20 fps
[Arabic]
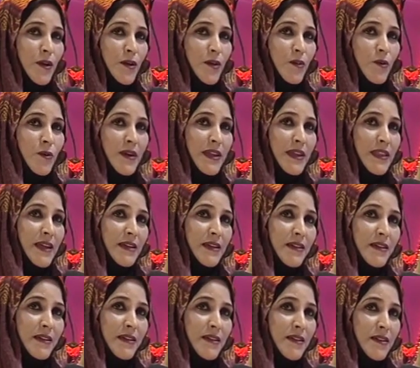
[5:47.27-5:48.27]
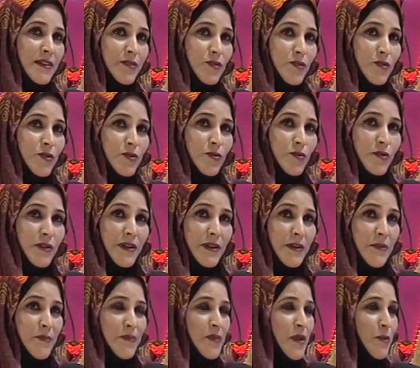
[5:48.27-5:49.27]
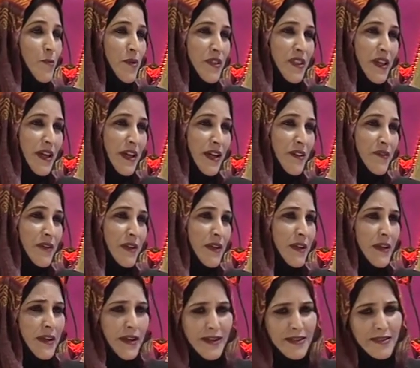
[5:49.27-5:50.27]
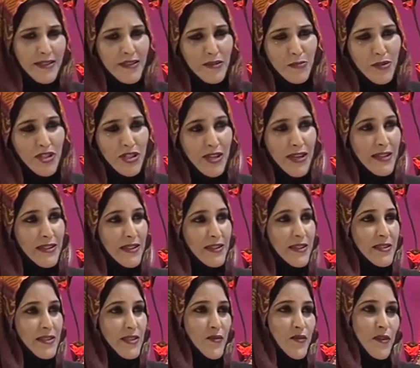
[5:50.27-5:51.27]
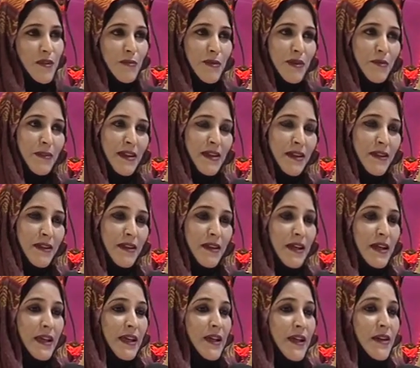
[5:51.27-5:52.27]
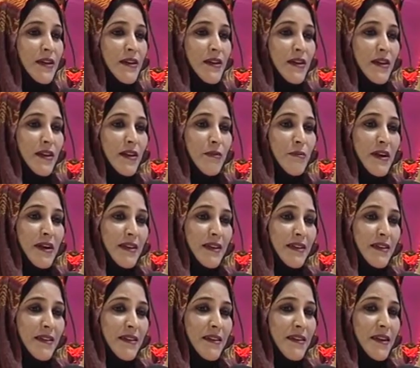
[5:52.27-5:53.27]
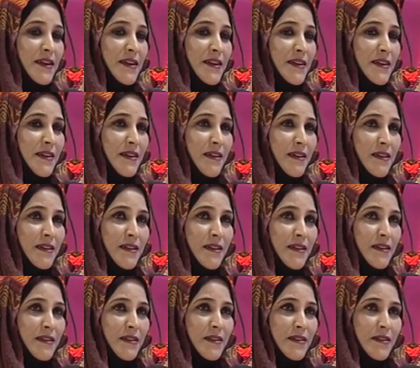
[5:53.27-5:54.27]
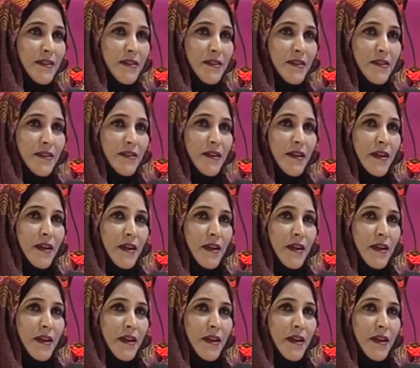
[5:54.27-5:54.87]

وكذلك هي الدكتورة مثقفة عدة مجالات اختصت فيهم المرأة آه، المرأة هي اللي آه،